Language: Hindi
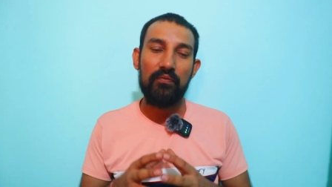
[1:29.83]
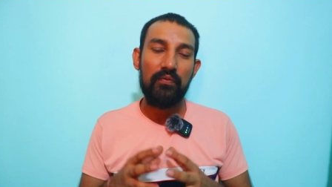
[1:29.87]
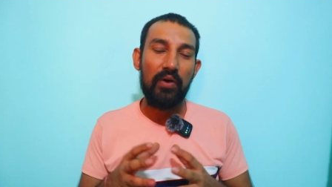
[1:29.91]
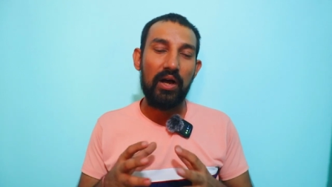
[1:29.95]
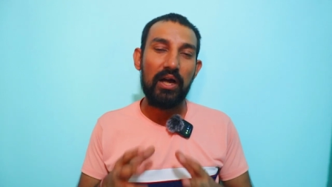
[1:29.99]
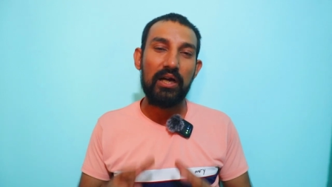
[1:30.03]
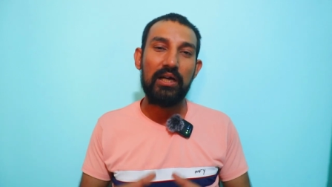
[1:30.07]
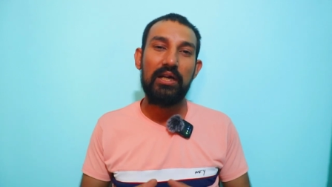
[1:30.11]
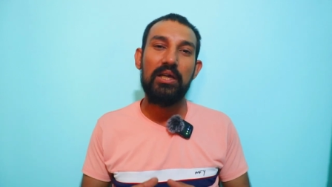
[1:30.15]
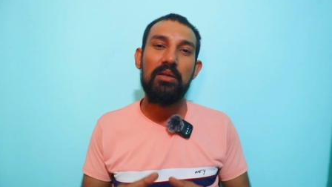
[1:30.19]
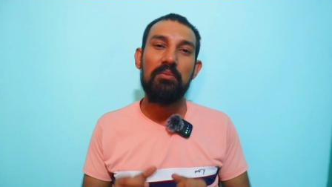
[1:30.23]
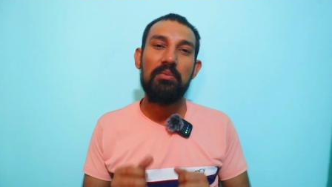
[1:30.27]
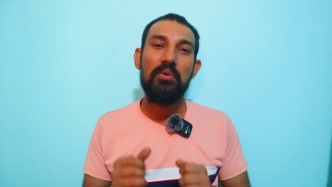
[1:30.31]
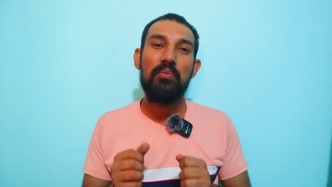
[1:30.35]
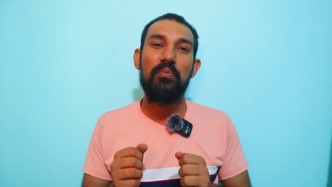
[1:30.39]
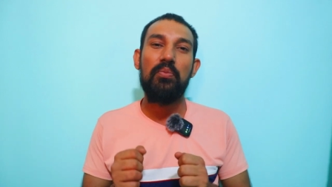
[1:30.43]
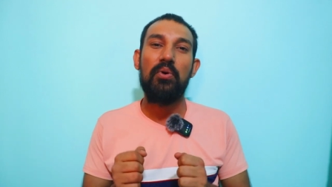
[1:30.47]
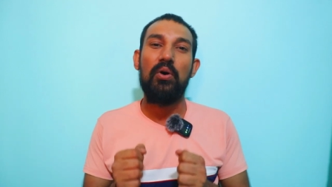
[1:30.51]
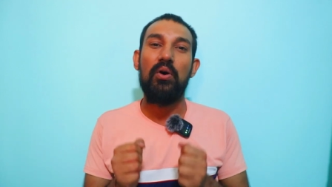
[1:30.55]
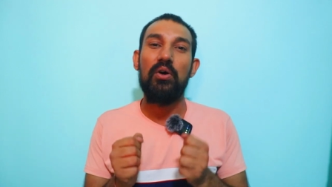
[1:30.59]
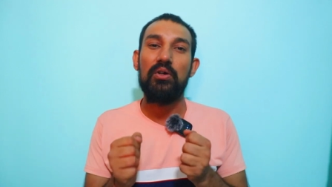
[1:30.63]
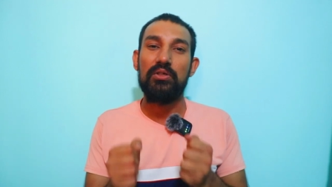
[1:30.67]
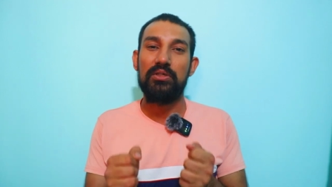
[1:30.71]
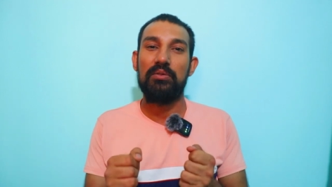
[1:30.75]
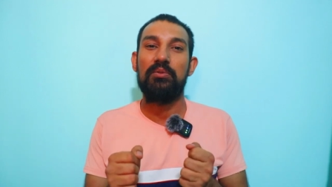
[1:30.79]
वाकई में
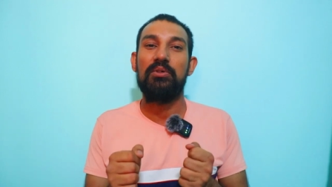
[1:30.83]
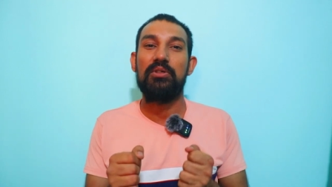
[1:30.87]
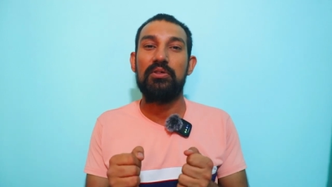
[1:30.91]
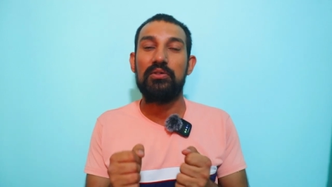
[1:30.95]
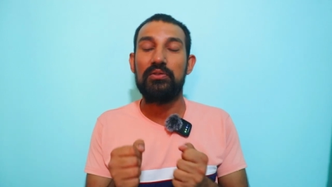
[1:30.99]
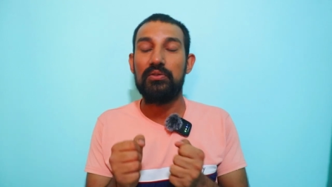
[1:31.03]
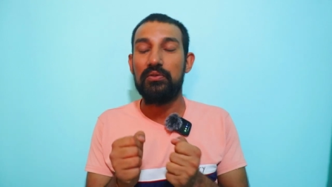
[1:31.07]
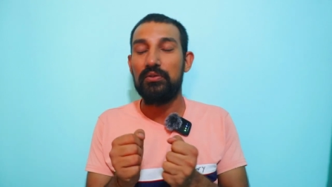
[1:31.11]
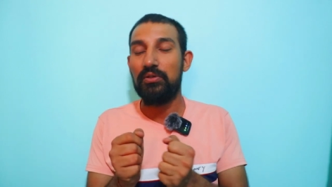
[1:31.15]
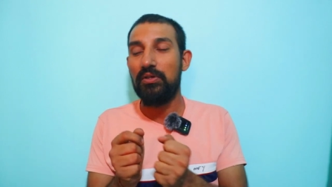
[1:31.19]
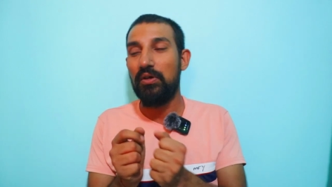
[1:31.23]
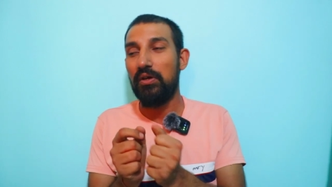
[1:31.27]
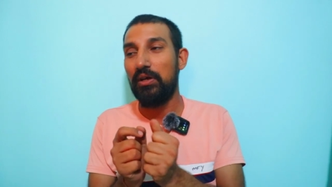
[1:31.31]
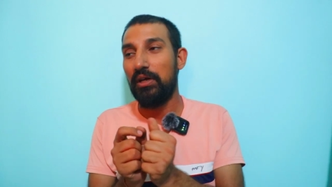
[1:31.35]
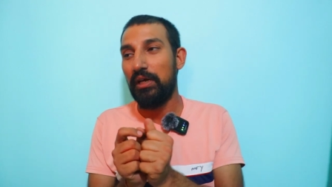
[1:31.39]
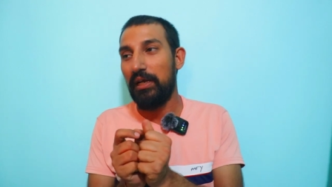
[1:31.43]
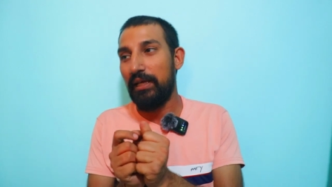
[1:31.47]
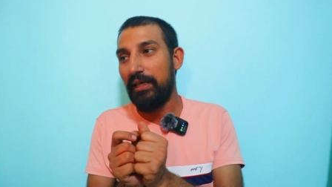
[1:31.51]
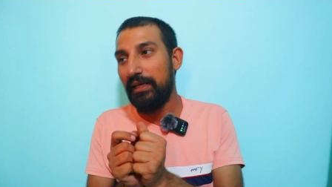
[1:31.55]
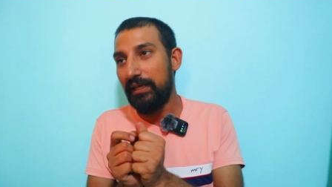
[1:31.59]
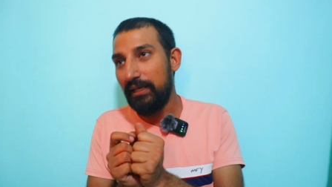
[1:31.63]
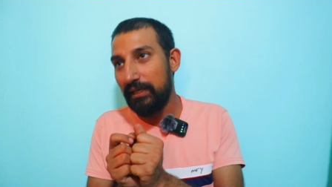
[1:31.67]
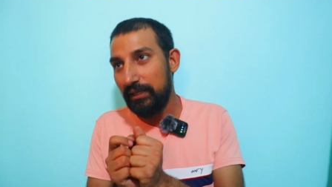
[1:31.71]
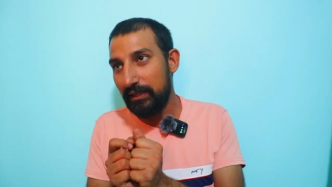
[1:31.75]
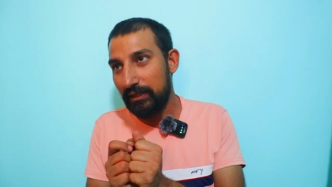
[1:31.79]
बहुत जबरदस्त होती है और
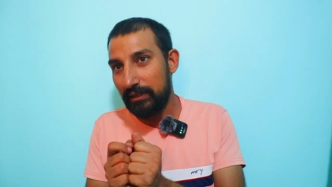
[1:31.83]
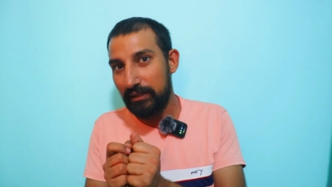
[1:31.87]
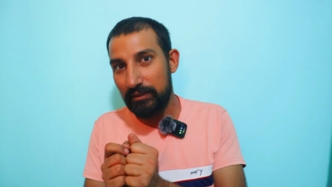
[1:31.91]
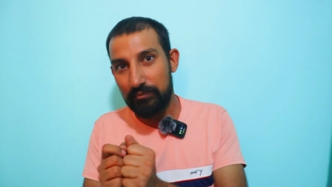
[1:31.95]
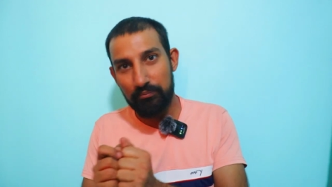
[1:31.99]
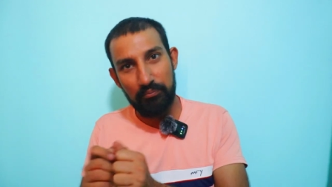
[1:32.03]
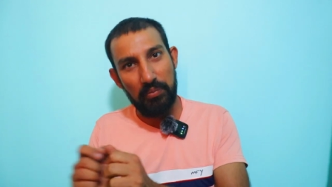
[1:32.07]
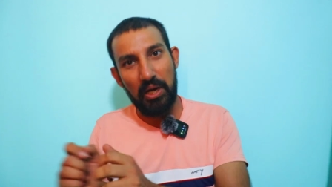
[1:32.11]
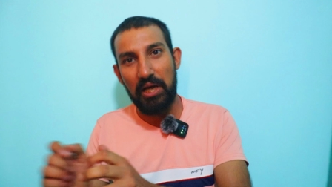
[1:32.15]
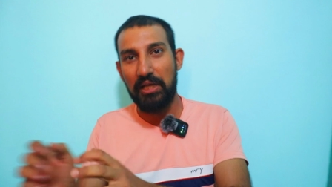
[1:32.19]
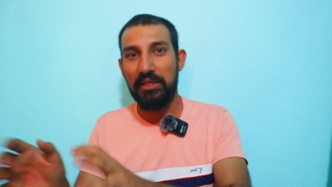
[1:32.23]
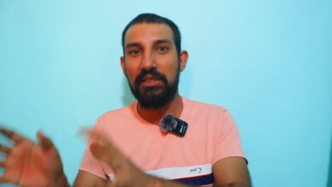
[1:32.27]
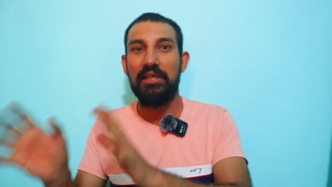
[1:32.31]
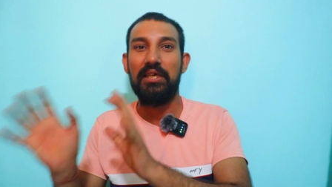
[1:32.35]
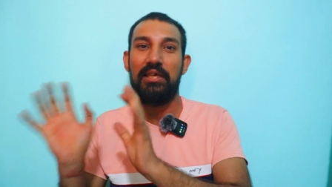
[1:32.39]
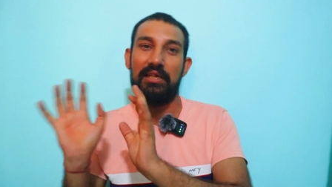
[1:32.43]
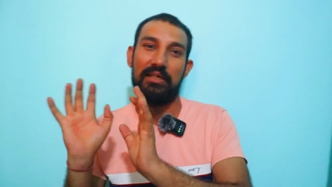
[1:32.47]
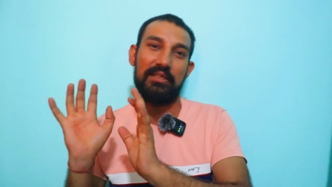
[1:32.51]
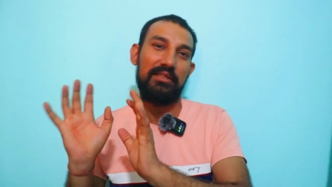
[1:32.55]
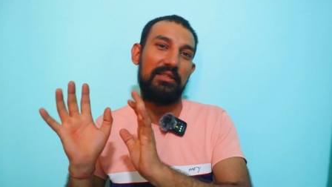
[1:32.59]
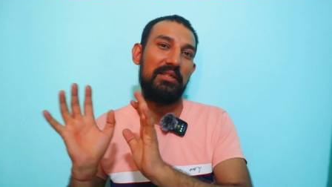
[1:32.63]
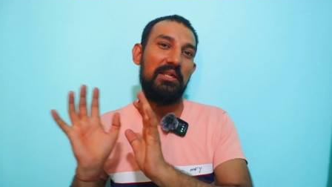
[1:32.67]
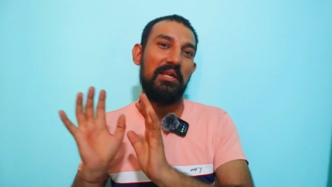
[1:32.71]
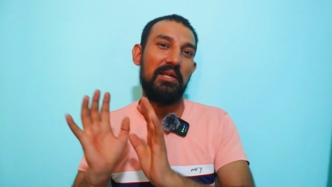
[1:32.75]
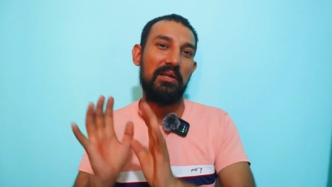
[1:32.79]
ये बांध के
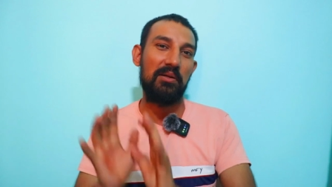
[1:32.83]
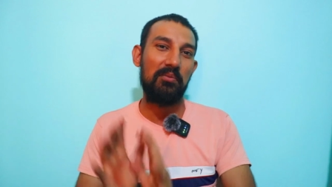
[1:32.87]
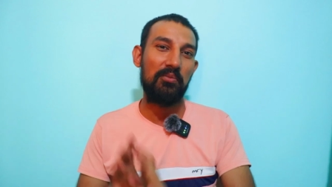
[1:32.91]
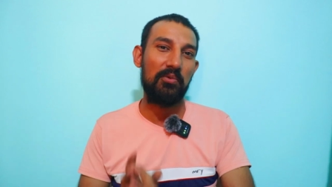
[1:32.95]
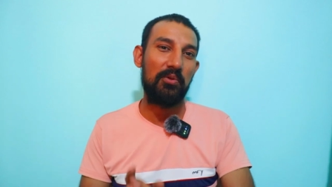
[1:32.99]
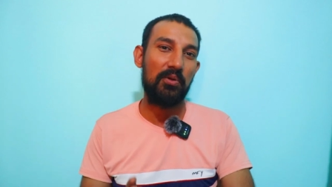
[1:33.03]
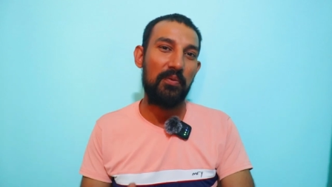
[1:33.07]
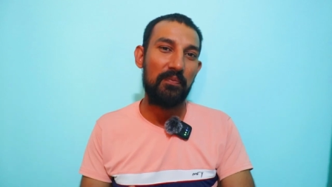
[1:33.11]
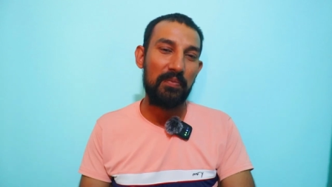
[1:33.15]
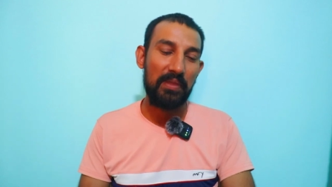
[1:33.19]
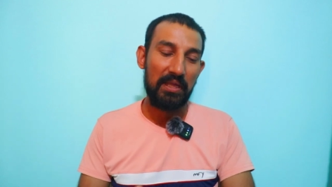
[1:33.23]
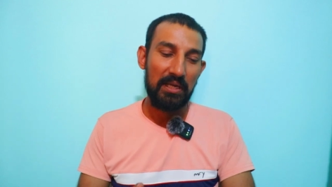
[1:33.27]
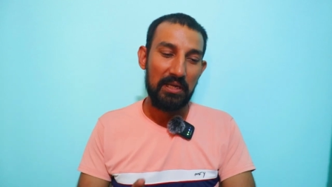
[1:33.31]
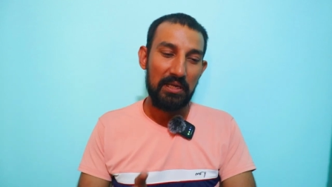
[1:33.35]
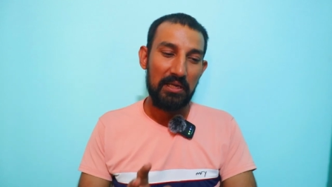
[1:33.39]
रखती है हमको